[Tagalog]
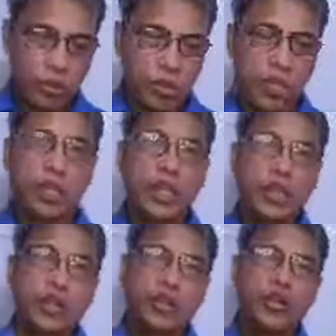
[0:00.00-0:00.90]
tandaan
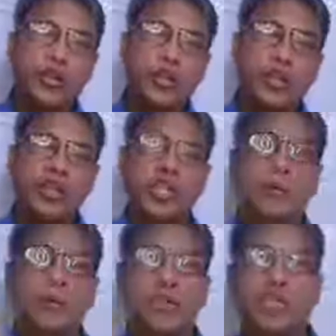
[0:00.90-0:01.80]
ninyo
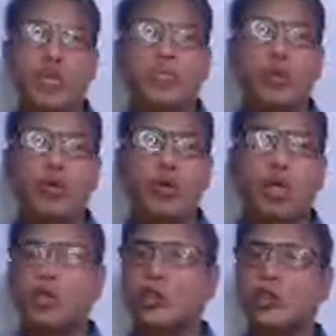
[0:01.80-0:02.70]
isang prinsipyo
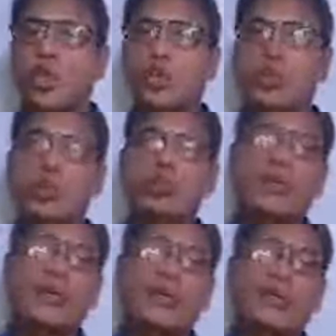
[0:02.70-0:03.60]
ang natutunan ko sa
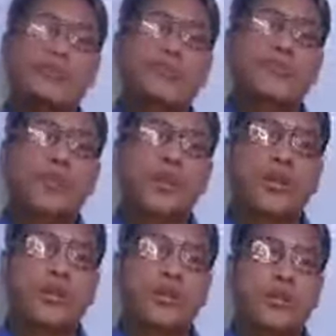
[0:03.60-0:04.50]
buhay
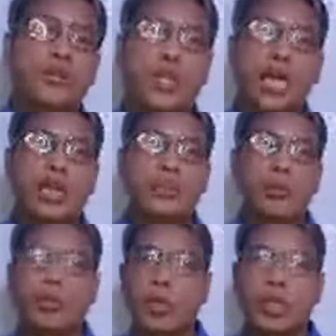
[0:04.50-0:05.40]
sa akin
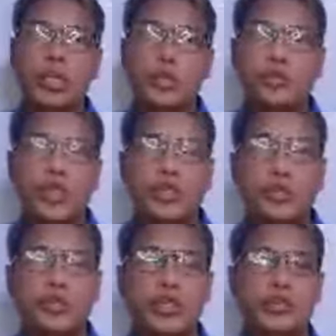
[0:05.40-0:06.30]
pong paglilingkod sa
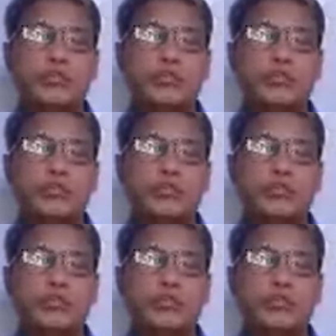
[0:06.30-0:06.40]
Diyos.